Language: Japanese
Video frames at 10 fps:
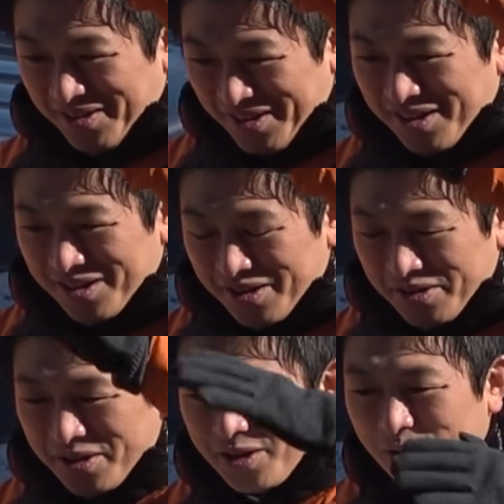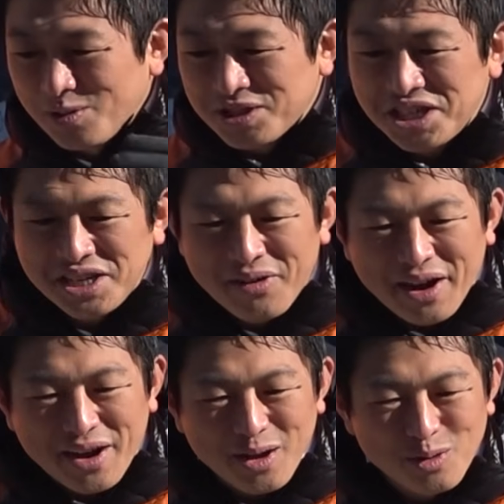よ。ね、で日本人に
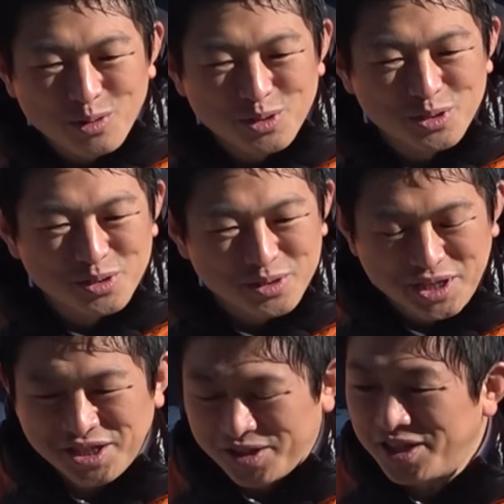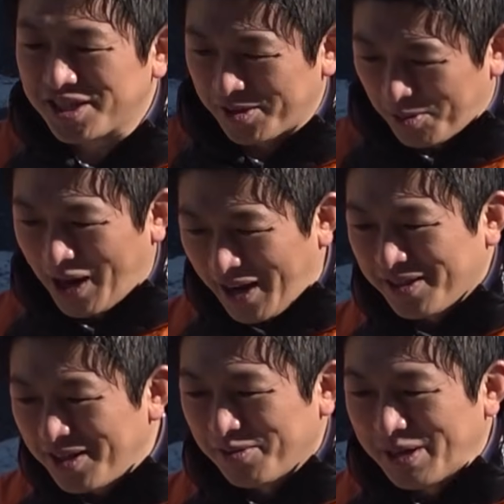は外国に ニーサ とか
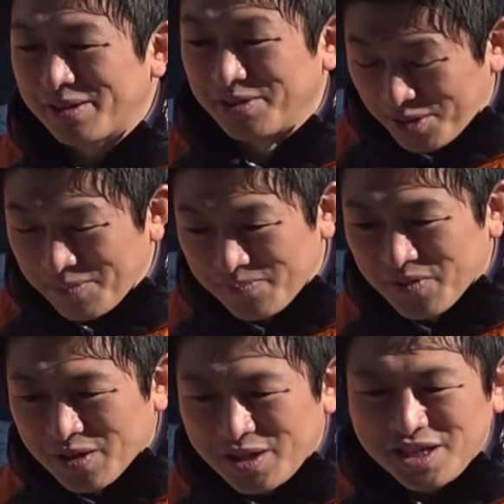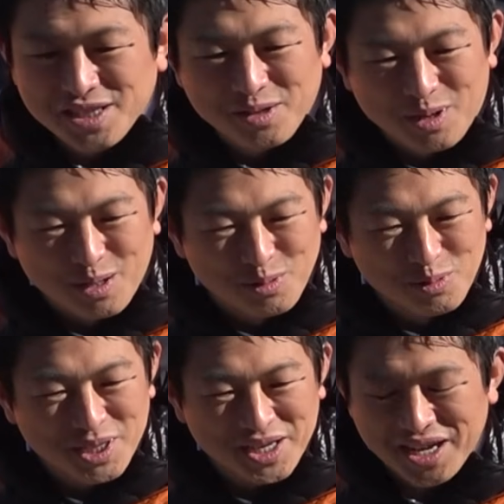買ってって言われてるでしょ。 ニーサ とかの
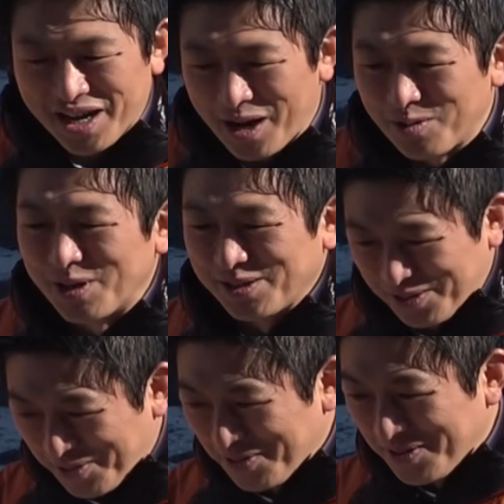投資先が外国なんですよ。